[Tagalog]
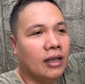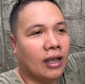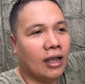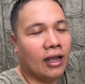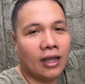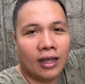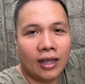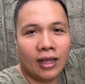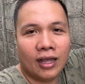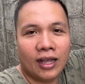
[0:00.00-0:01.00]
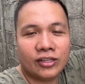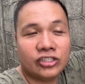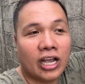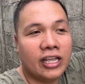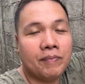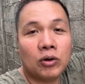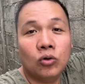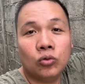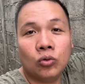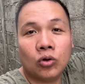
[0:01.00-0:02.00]
at siya ay
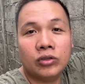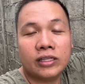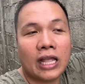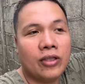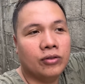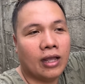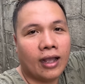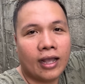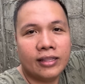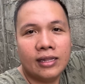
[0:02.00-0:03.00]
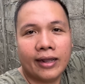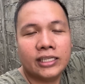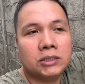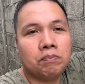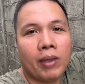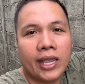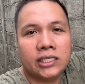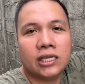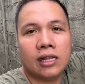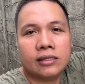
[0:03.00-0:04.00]
ipagluluturo niya tayo ng kanilang
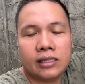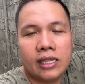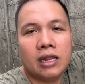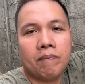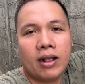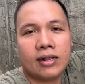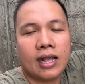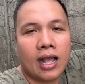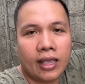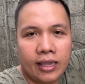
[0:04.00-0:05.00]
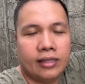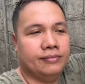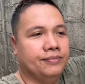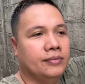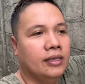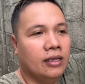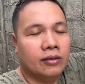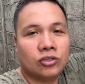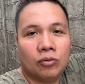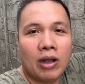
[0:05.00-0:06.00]
specialty na pagkain.
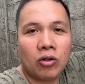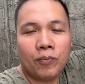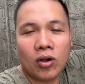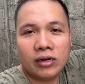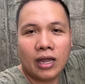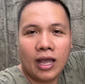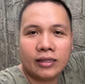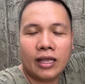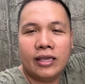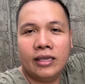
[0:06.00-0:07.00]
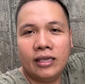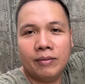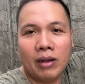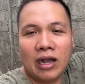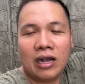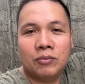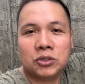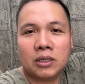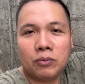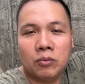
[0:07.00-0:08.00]
So bago po ang lahat ay mga
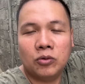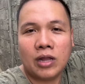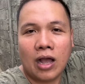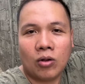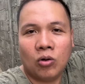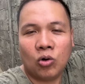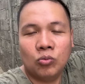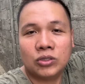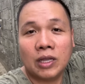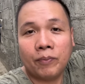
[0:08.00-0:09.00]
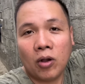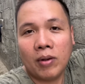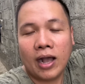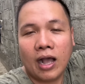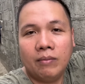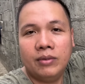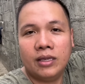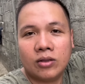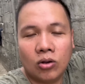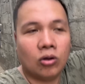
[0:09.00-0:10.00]
musta po muna ako. Kumusta po mga
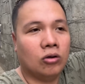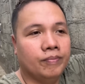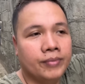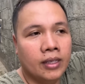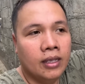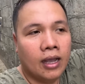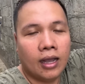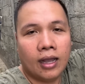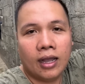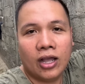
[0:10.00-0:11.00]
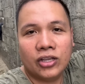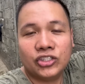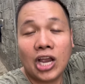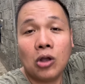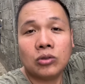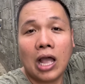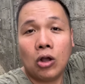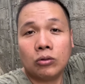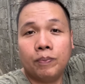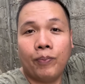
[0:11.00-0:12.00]
amigo? Uh, shout
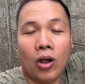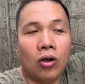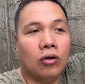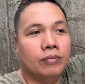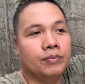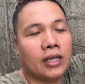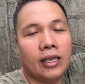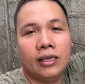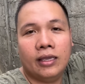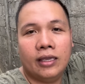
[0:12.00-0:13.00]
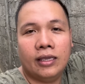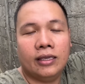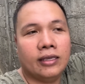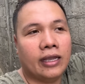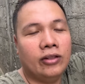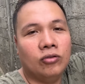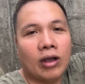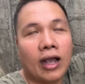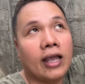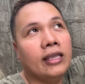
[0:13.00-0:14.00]
out po kay kanino
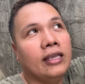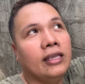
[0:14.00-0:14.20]
nga kay